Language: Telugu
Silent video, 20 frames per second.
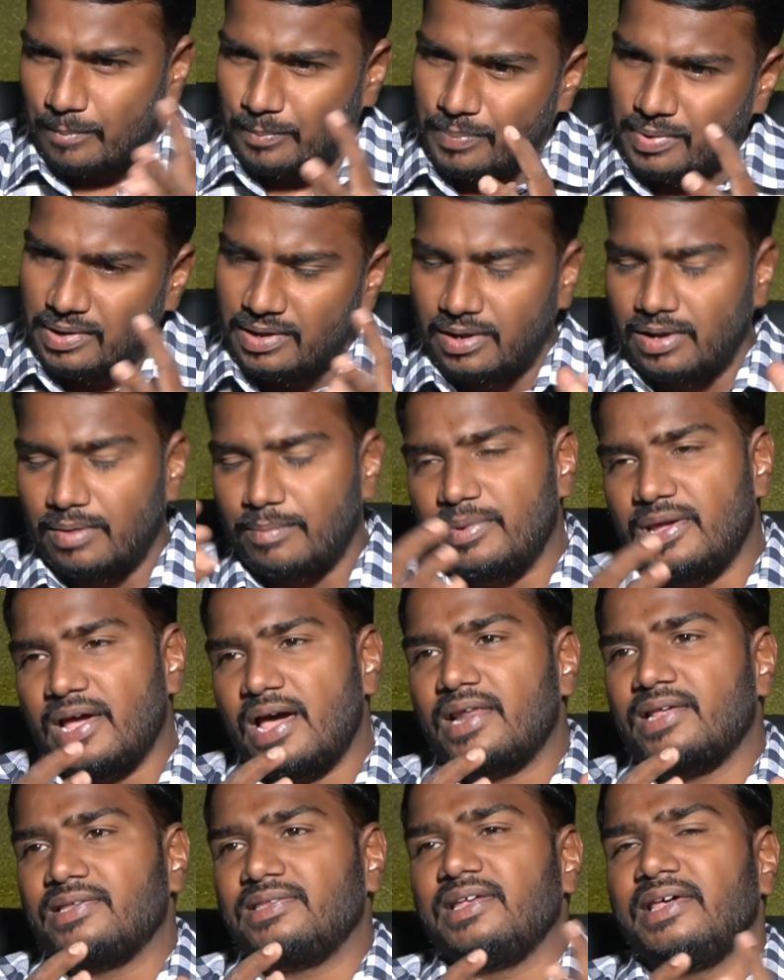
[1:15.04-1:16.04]
బి
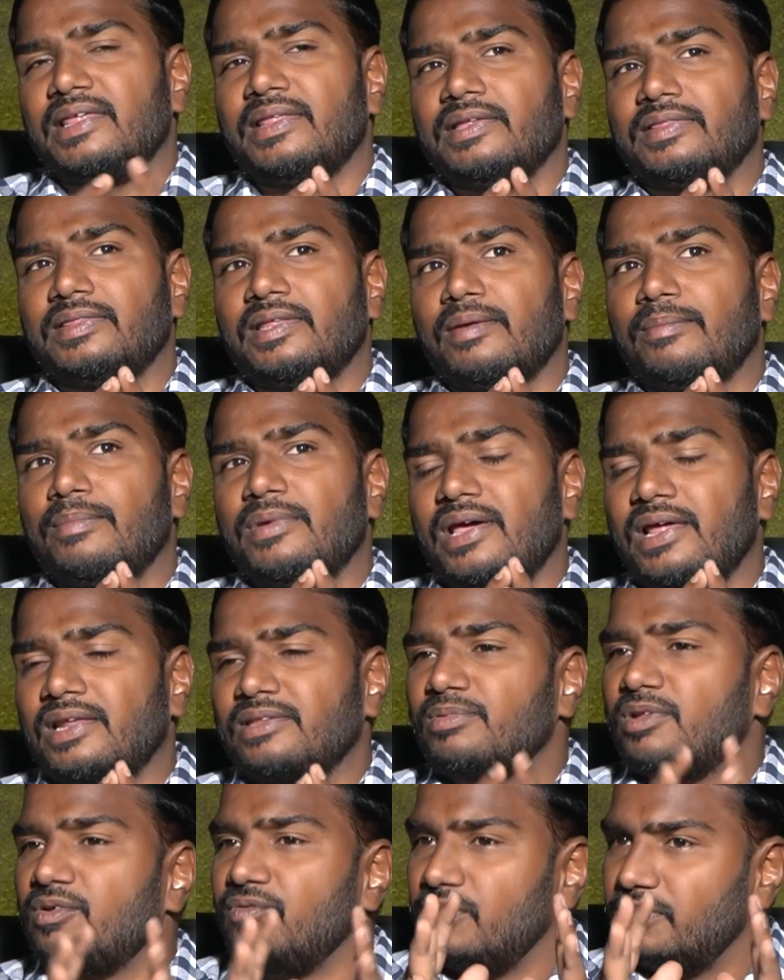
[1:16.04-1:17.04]
బీఆర్ఎస్ ఏదైతే
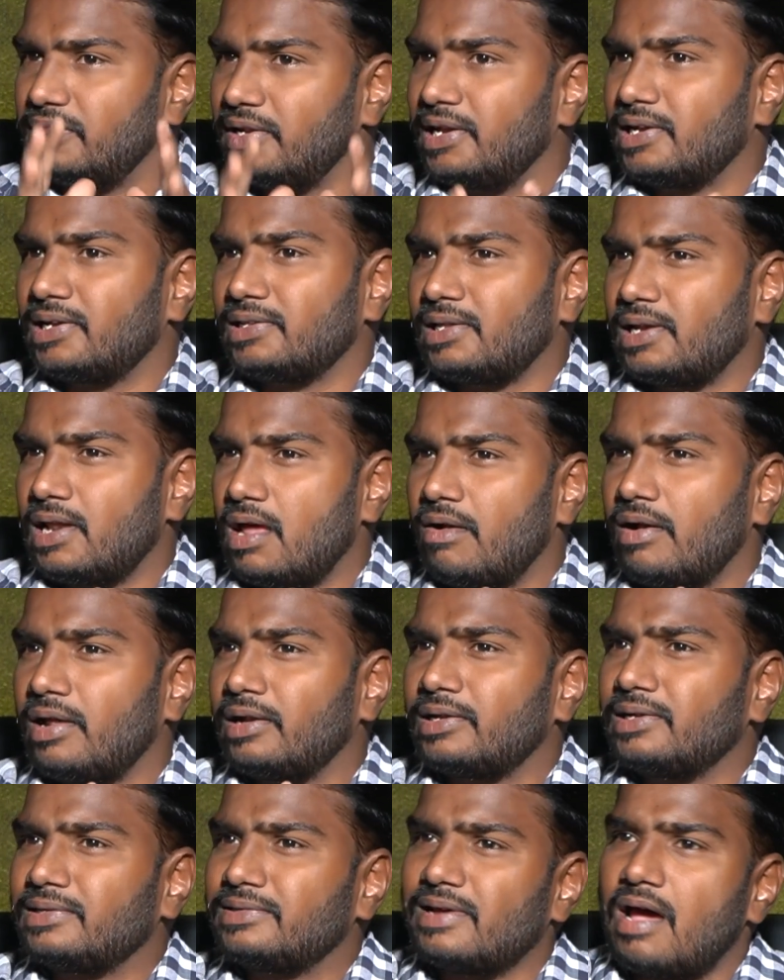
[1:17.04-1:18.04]
బీఆర్ఎస్ మీద వ్యతిరేకత
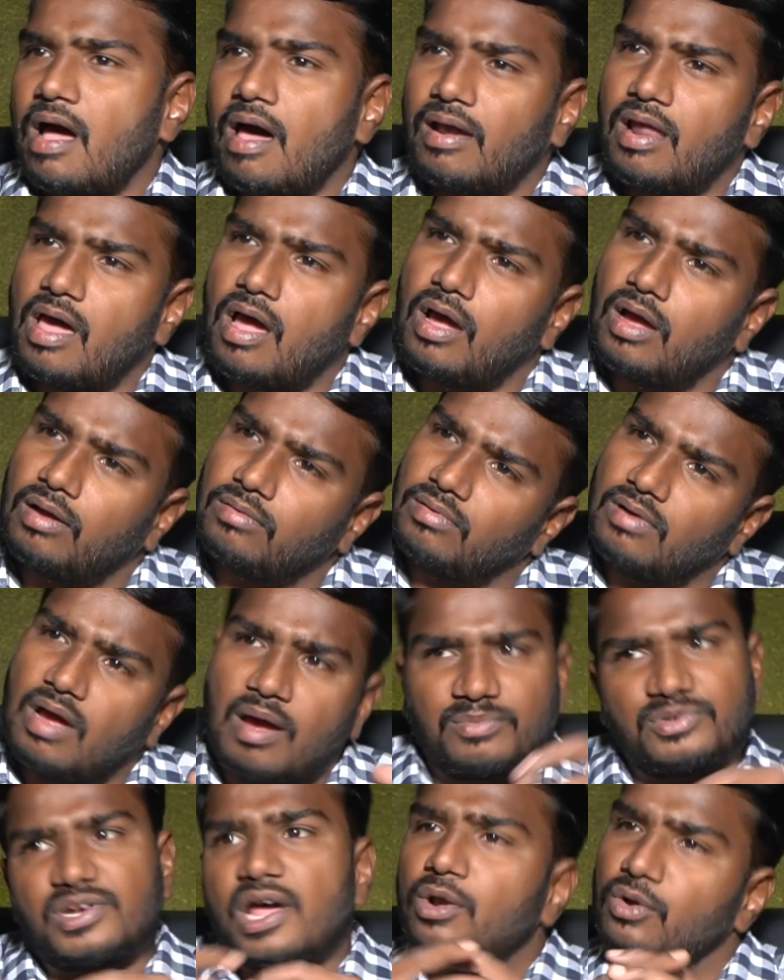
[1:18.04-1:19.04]
రావడానికి చాలా
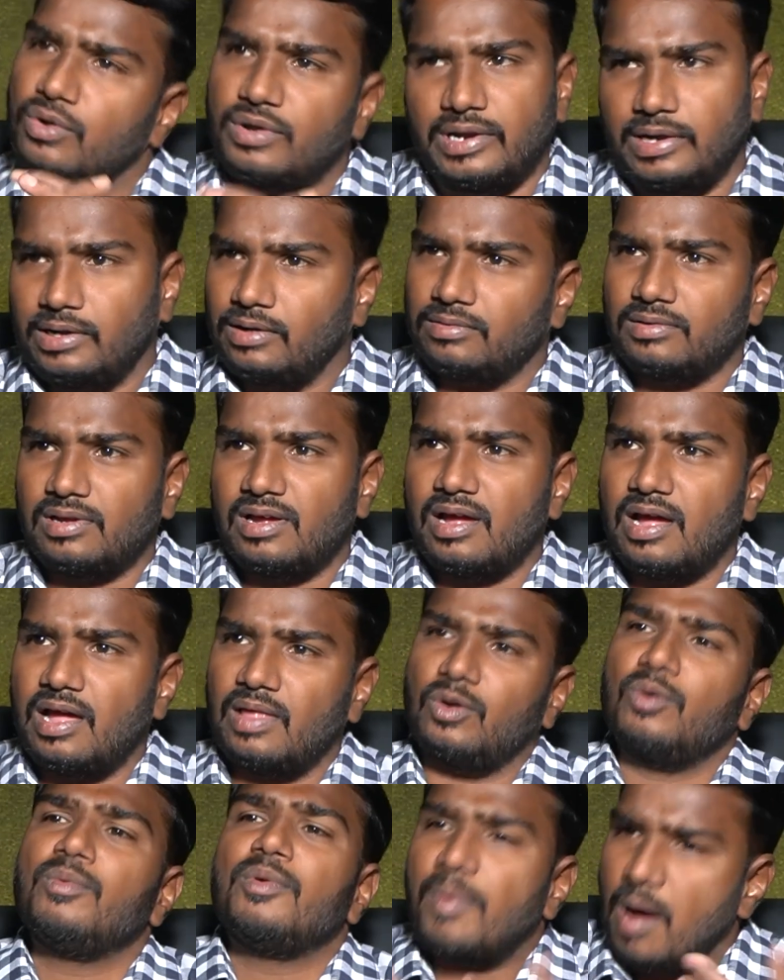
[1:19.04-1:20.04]
అంశాలు ఉన్నాయి
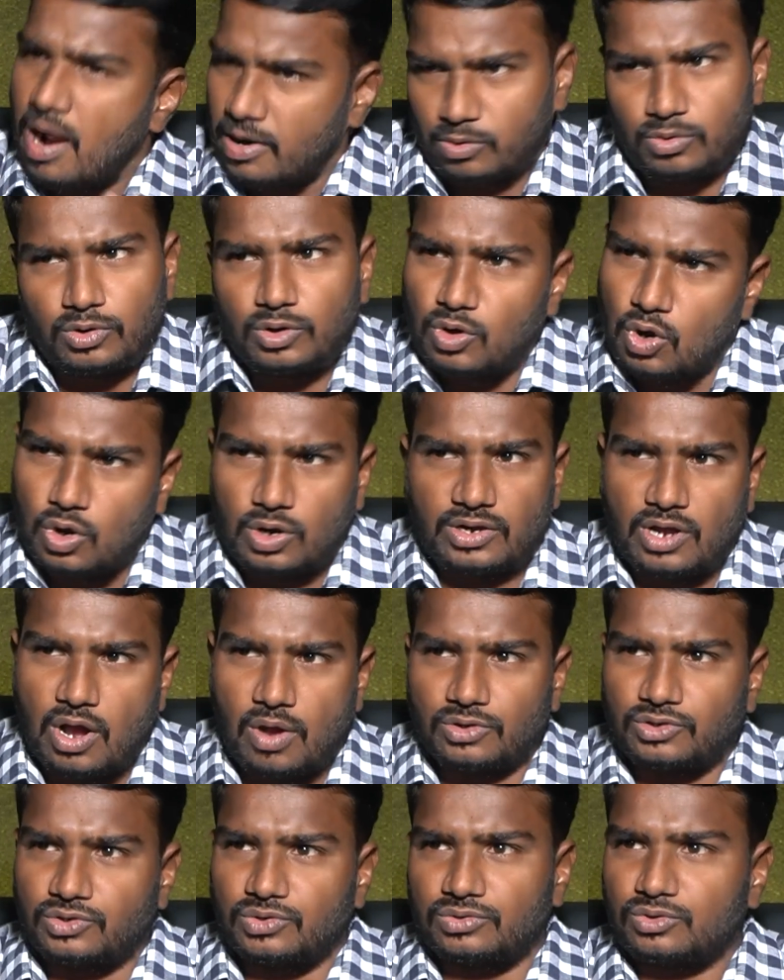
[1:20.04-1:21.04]
అందులో మీ పాట కూడా ఇంకొకటి
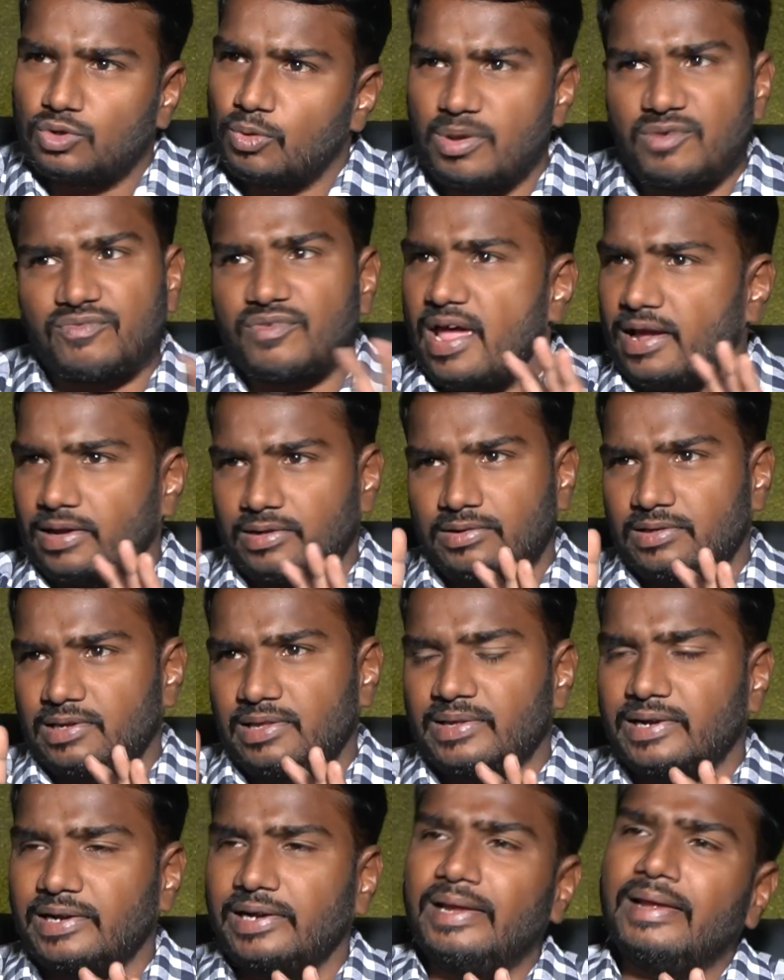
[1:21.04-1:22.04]
కావచ్చు టు బీ ఫ్రాంక్
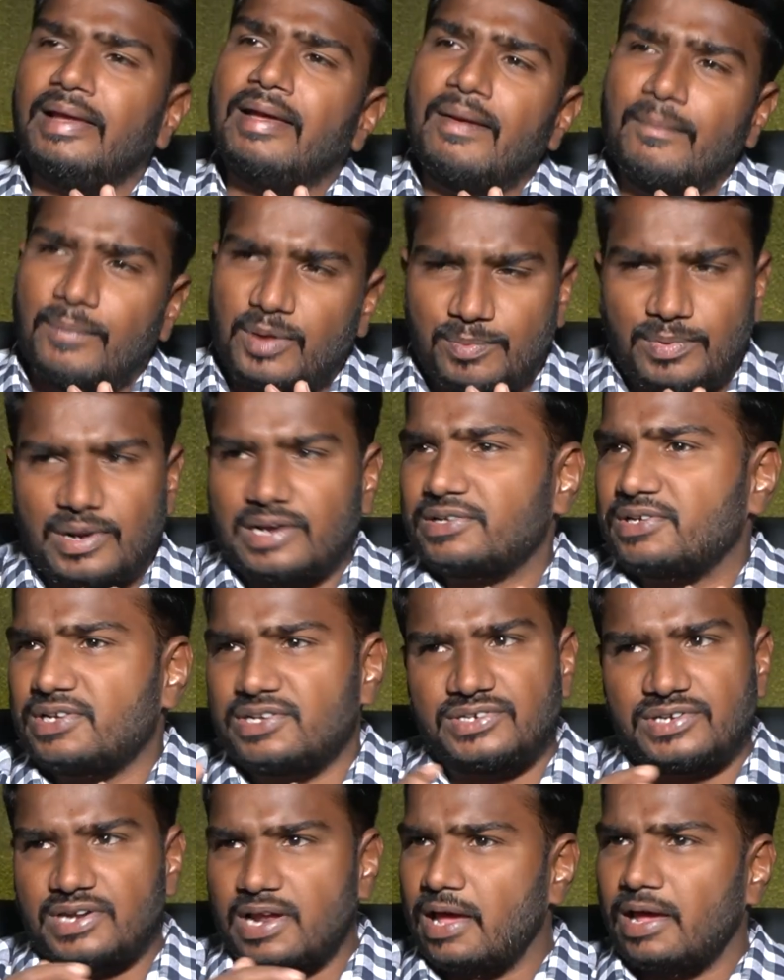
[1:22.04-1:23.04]
ఎందుకంటే మీరు
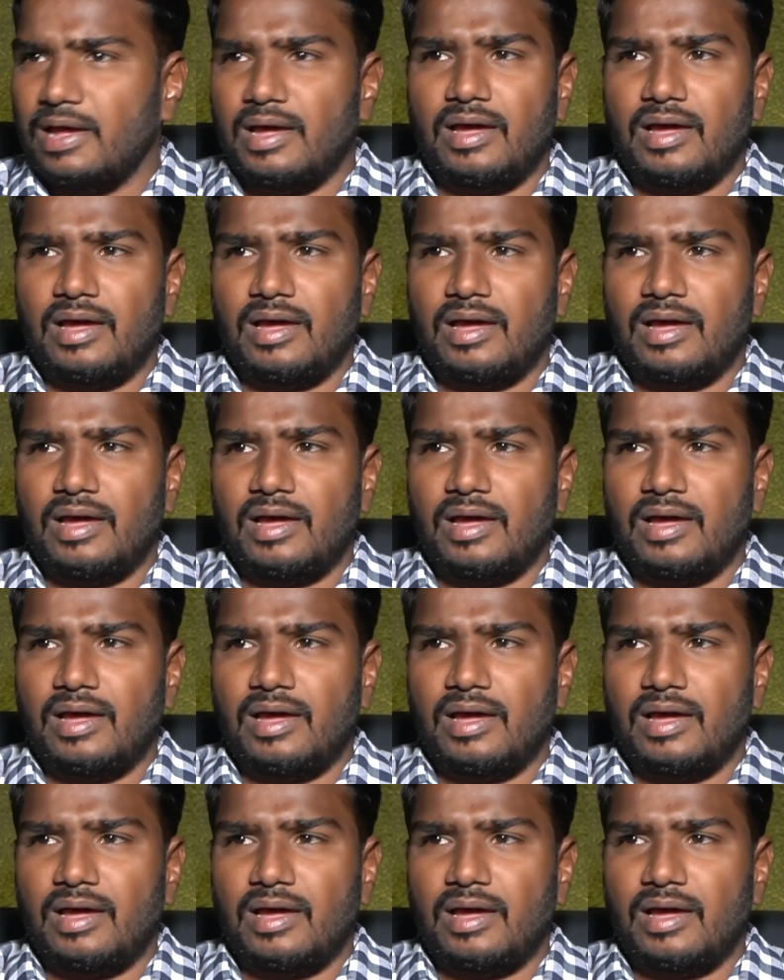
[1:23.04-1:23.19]
ప్రశ్నించిన